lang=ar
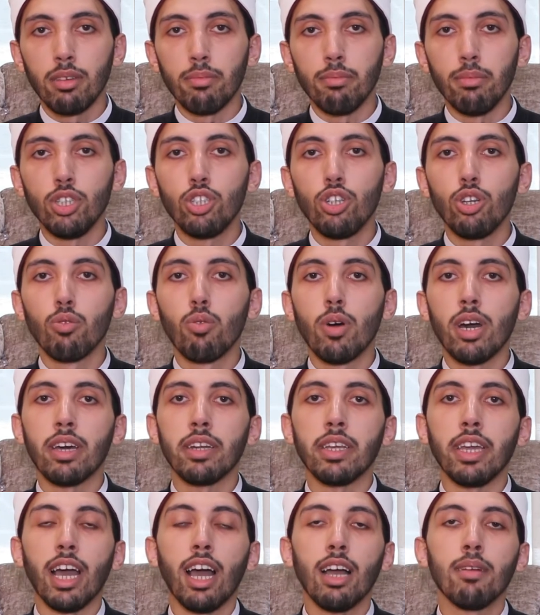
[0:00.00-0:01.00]

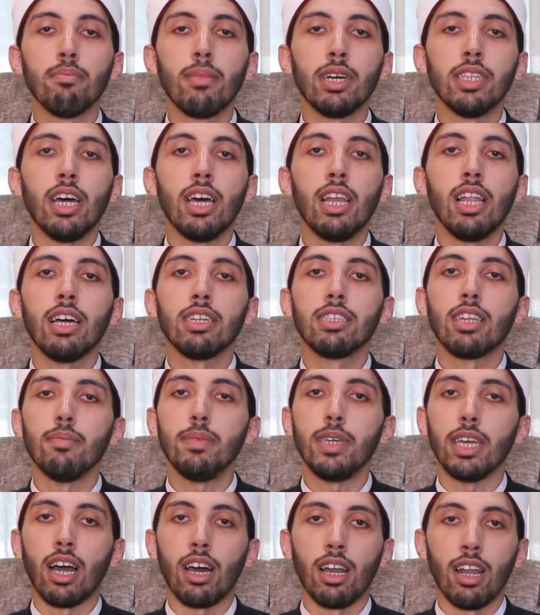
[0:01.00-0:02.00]
بجوار احمد لا
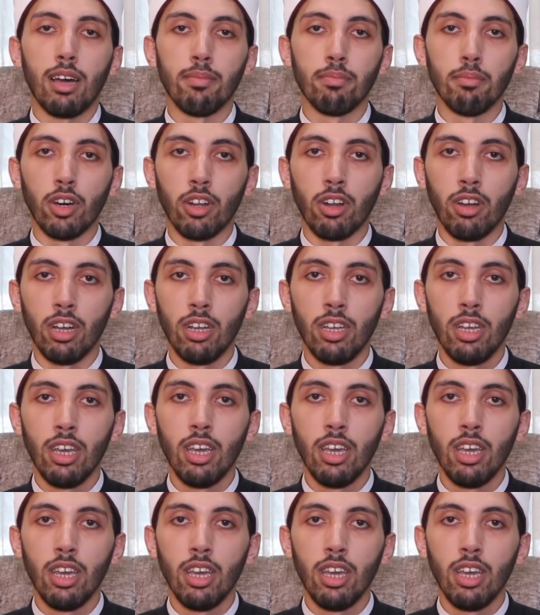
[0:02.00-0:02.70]
تبيع العنبرا